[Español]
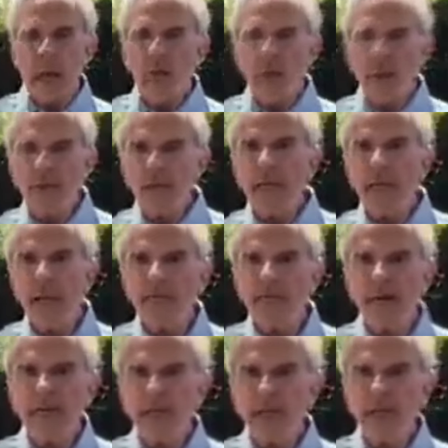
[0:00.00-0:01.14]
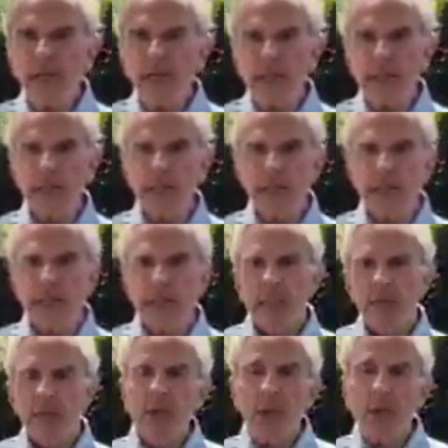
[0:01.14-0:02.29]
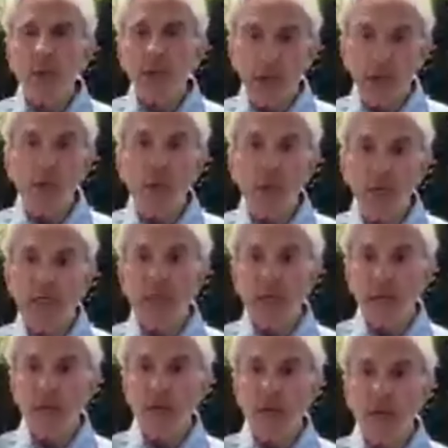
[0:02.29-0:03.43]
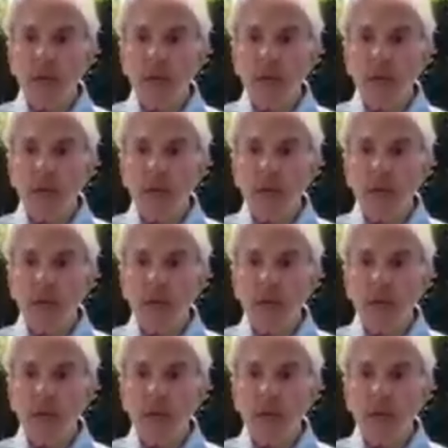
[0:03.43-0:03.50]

Ahora vienen las vacaciones. Yo espero que el gobierno